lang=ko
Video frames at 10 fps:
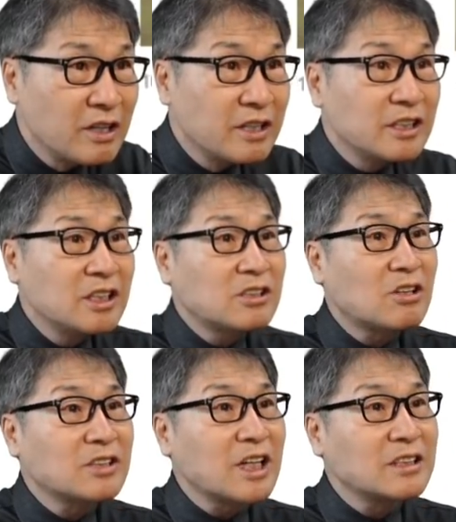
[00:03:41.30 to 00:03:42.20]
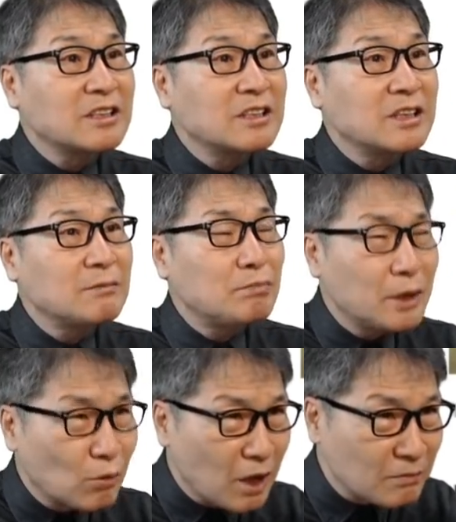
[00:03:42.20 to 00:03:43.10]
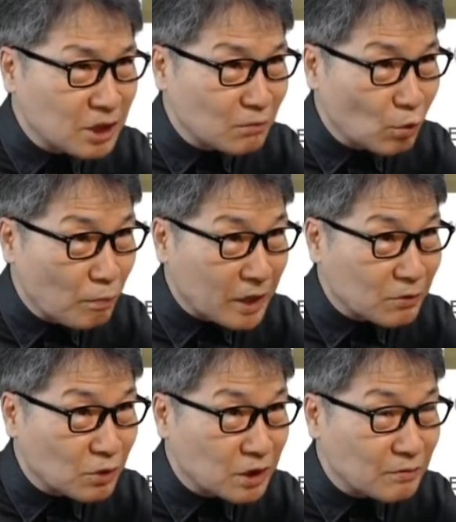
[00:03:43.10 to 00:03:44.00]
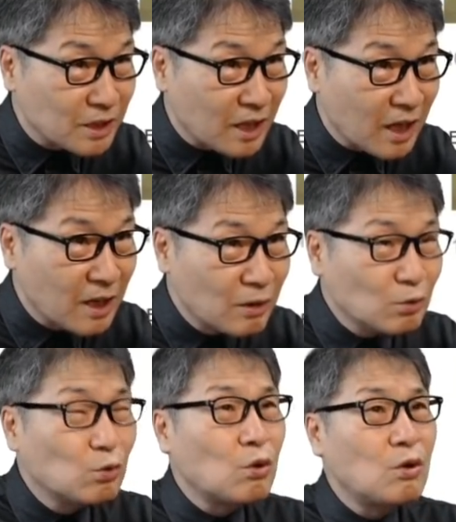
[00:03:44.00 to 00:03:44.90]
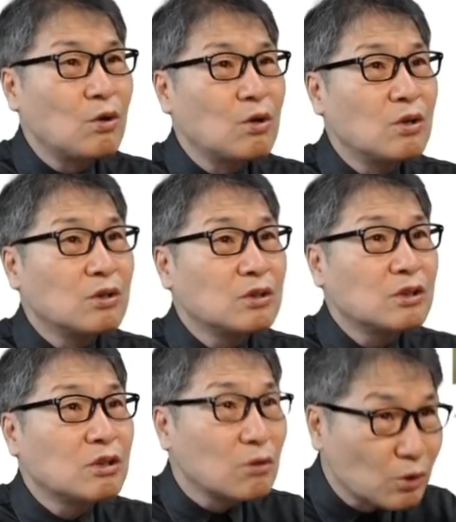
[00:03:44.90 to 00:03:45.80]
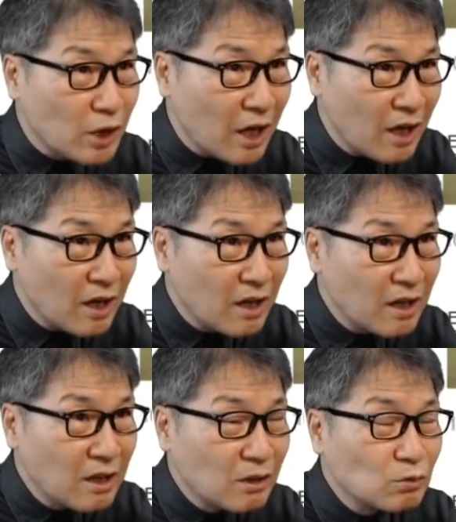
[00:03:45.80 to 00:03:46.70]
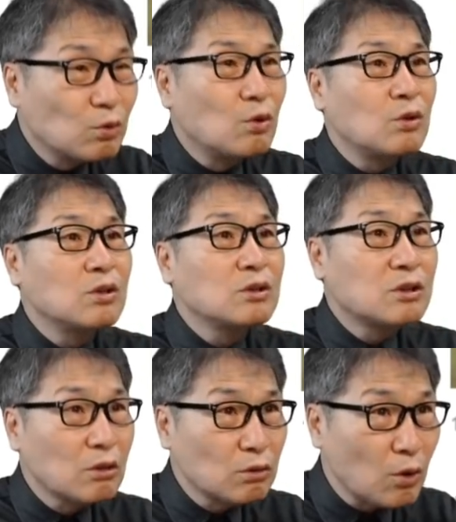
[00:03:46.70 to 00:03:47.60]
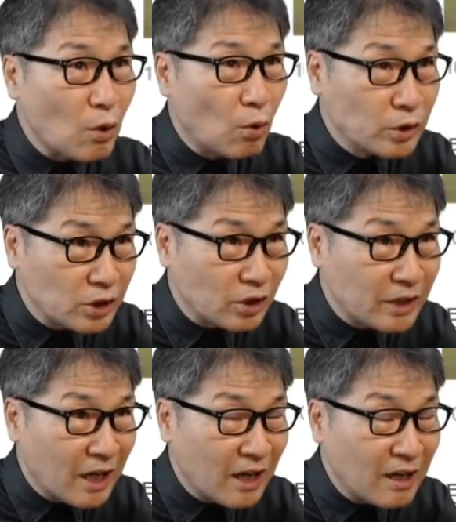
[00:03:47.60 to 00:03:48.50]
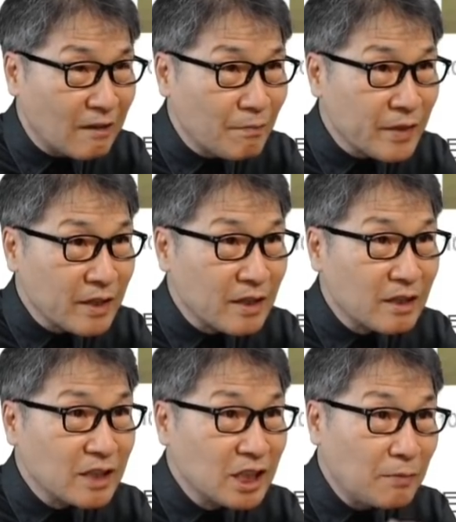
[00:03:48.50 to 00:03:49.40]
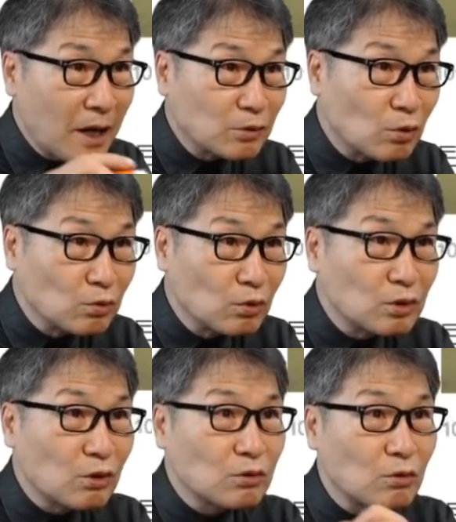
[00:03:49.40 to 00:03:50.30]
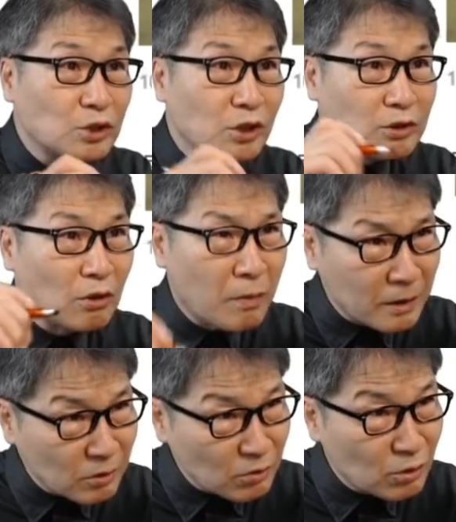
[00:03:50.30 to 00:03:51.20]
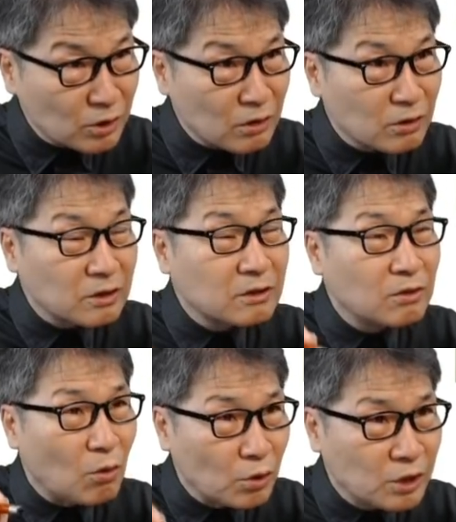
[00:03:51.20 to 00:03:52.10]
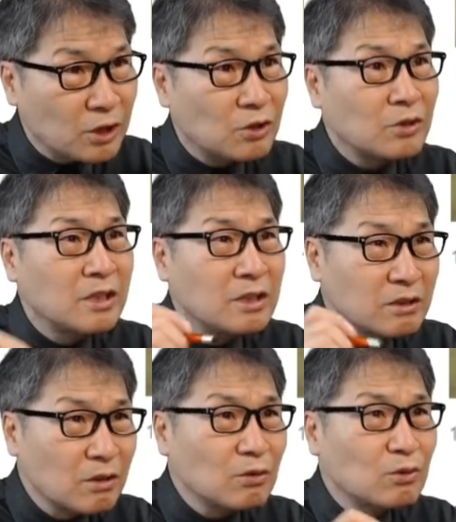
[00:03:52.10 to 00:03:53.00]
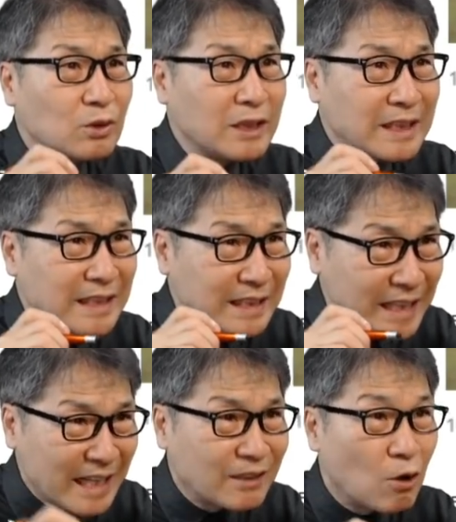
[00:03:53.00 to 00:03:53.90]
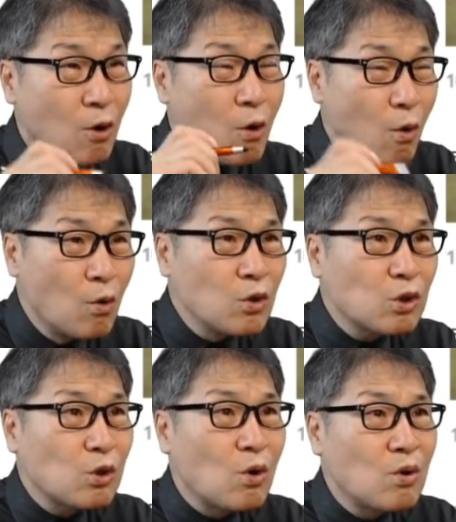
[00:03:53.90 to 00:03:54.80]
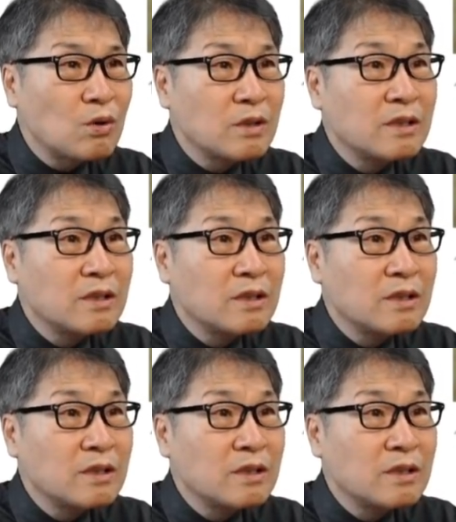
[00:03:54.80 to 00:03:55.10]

시청자들이 피로감이 지금 높아지고 있습니다. 또 트로트야? 또 트로트 오디션이야? 이 방송도 트로트 오디션, 저 방송도 트로트 오디션, 트로트 예능 온통